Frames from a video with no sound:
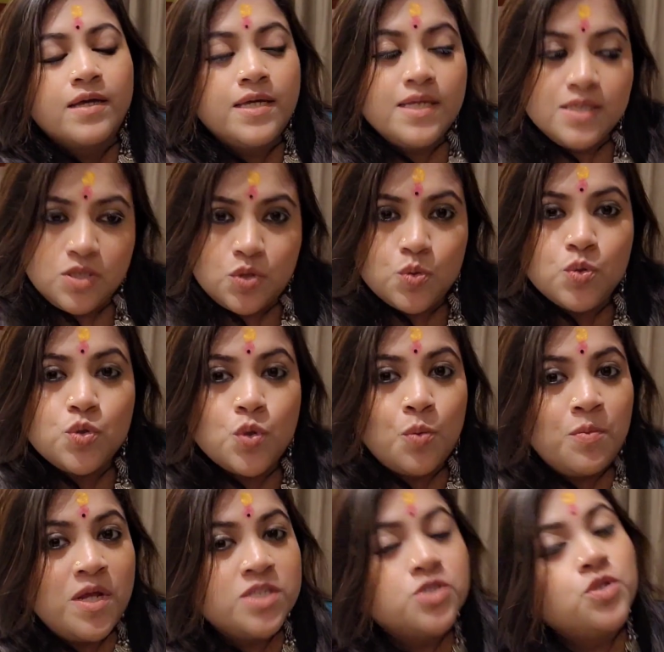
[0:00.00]
কিন্তু
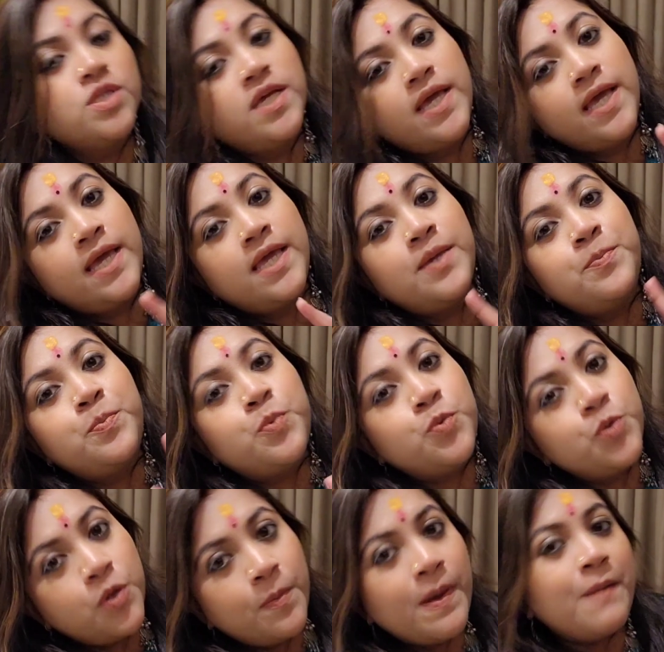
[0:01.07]
তোমরা যদি এই
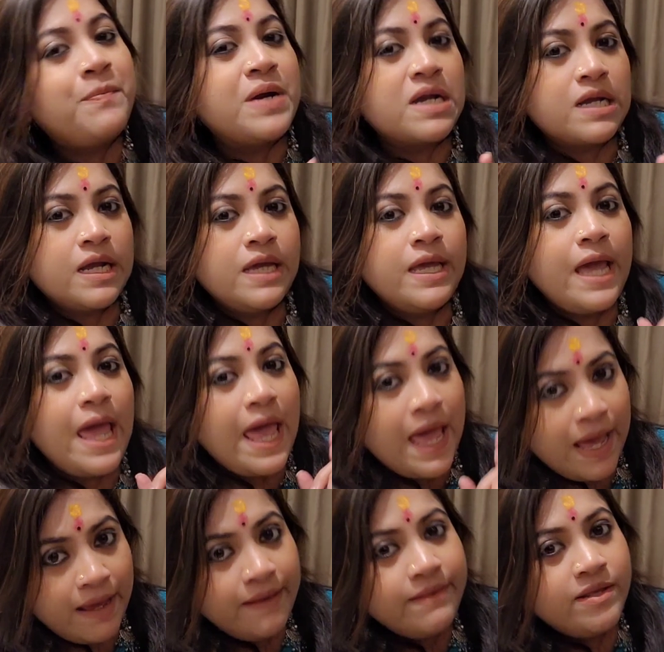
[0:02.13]
পুরো ব্যাপারটাই
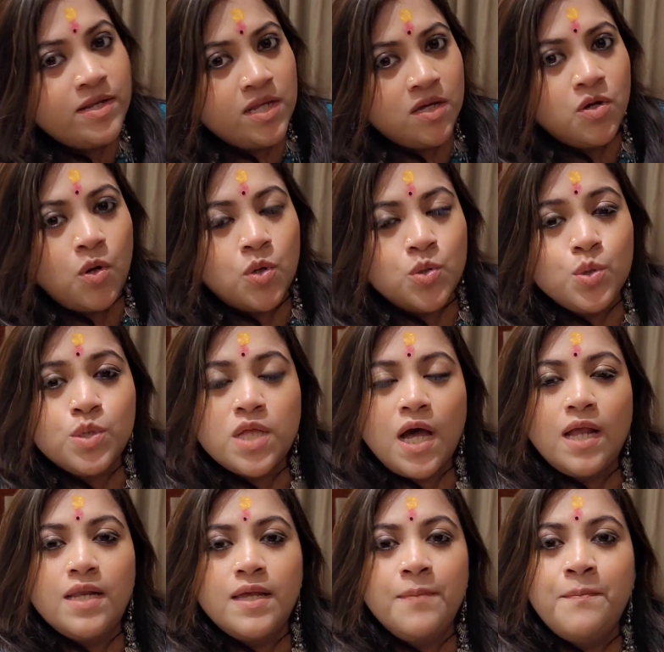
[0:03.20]
একদিনে করো
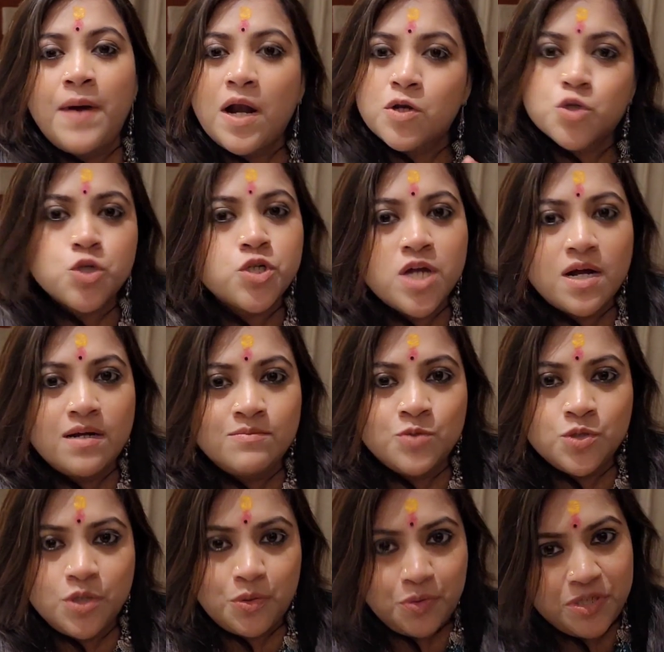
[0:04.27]
তাহলে বারোশো টাকার
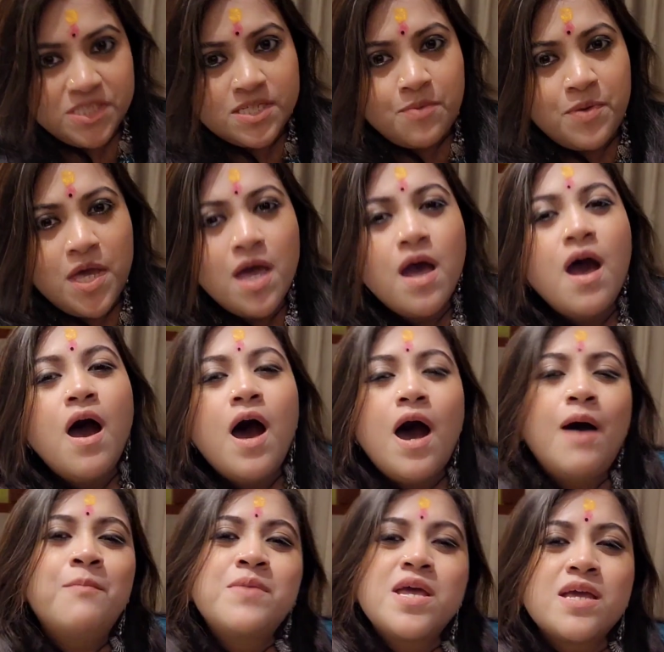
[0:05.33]
মধ্যে হয়ে যাবে
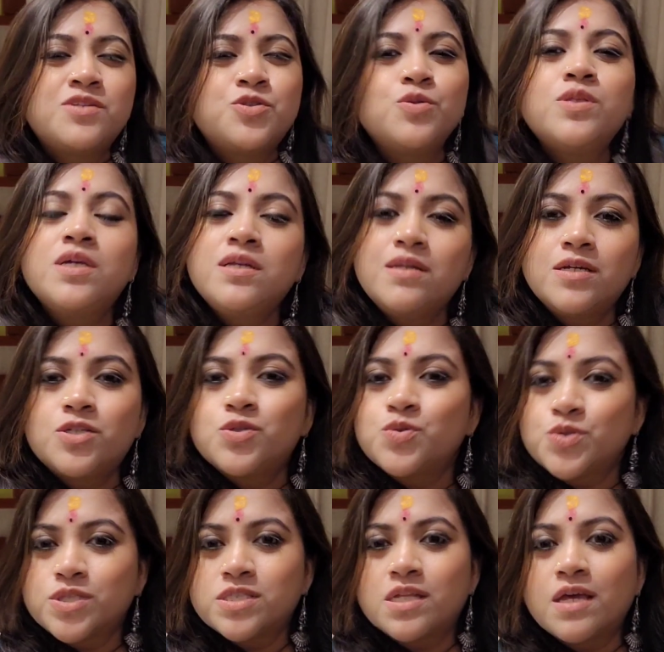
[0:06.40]
আমরা একটু ধীরে
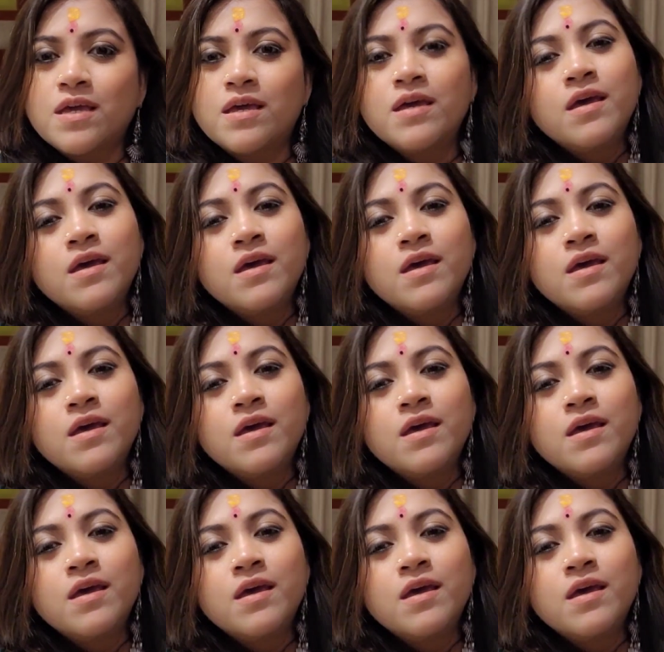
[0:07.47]
সুস্থে